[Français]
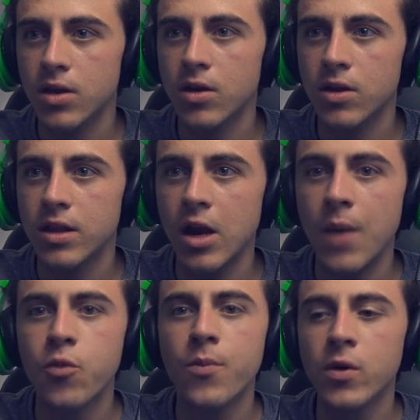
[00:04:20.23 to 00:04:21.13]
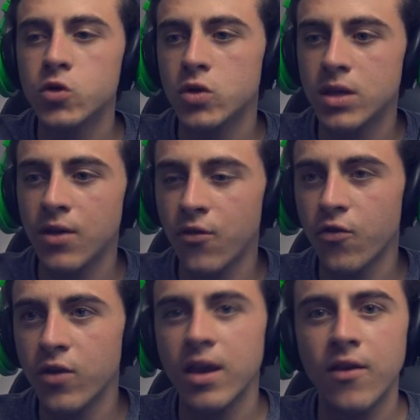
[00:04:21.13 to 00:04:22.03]
euh, t'as la poupée au-dessus qui,
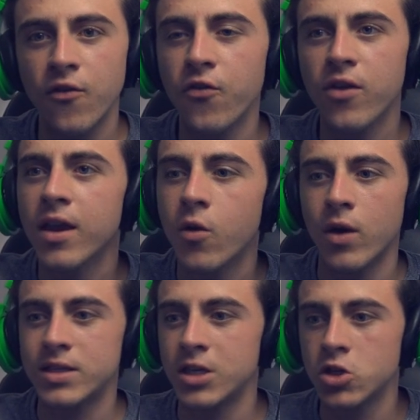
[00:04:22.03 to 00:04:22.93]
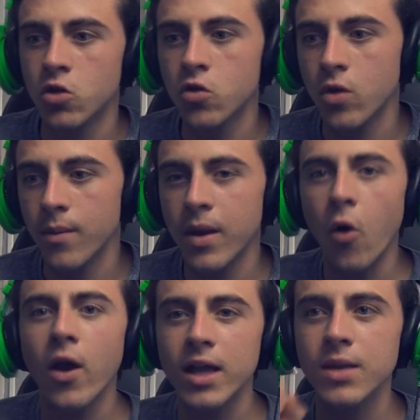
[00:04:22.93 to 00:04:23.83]
qui vit, quoi. C'est chelou, quoi. Mais
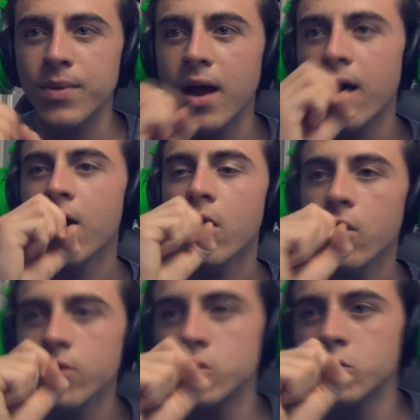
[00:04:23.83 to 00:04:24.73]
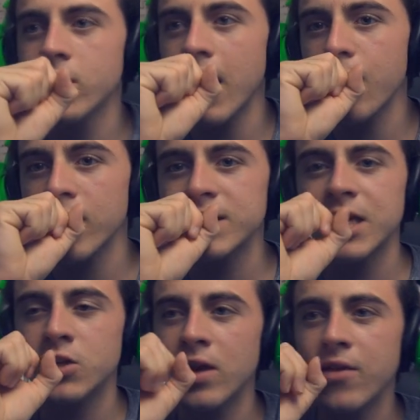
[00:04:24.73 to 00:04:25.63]
regardez bien au-dessus de l'armoire.
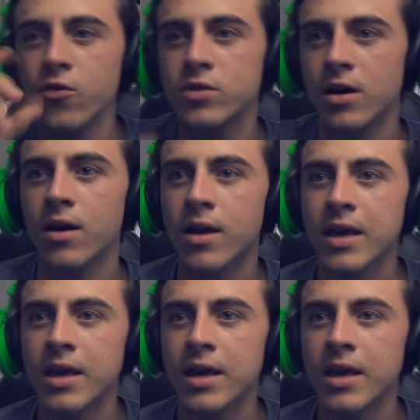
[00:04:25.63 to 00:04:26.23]
Ça, je l'ai vu, ça.